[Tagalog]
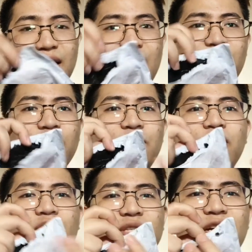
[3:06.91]
Ito
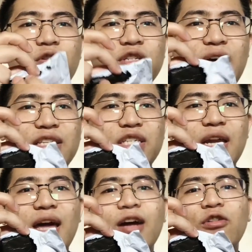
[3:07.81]
binuksan ko siya,
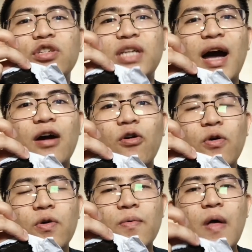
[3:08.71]
chinek ko siya
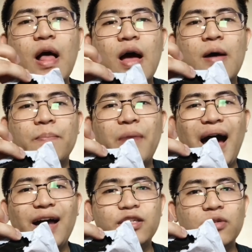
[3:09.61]
kung
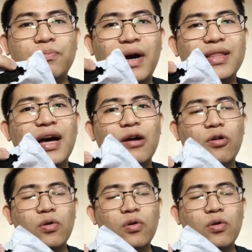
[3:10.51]
maayos yung product, kung,